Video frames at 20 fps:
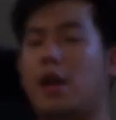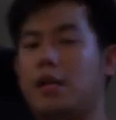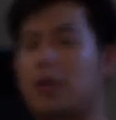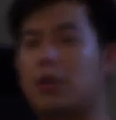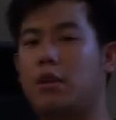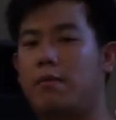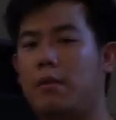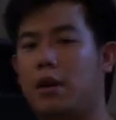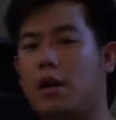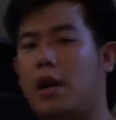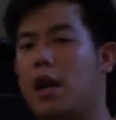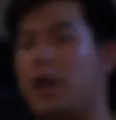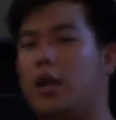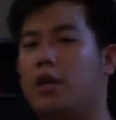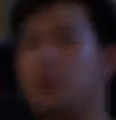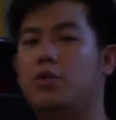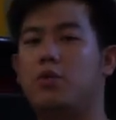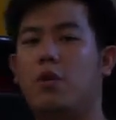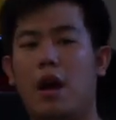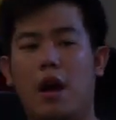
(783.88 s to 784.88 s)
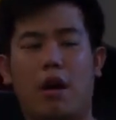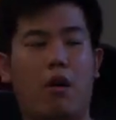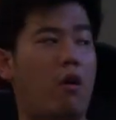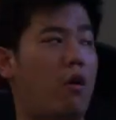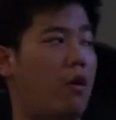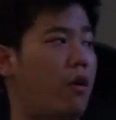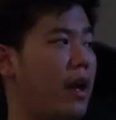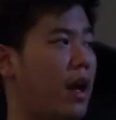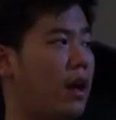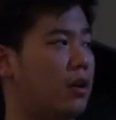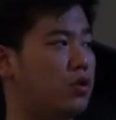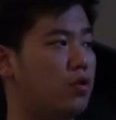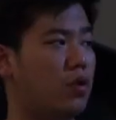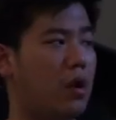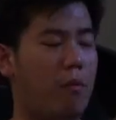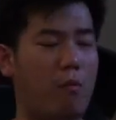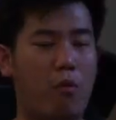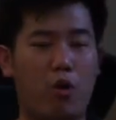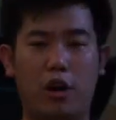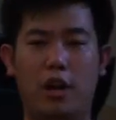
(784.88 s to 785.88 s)
ajak teman kalian juga kalau yang
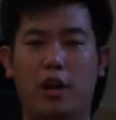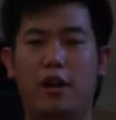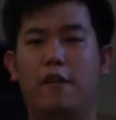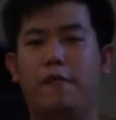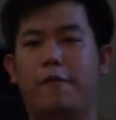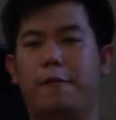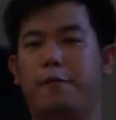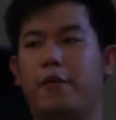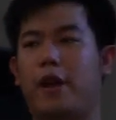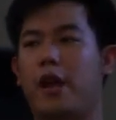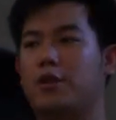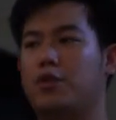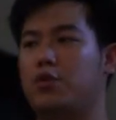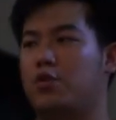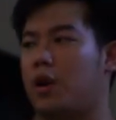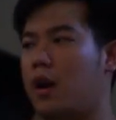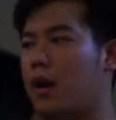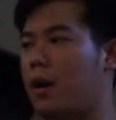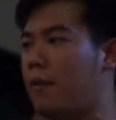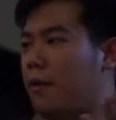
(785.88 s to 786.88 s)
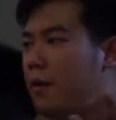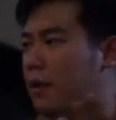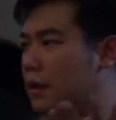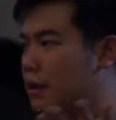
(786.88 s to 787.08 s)
suka modif yang suka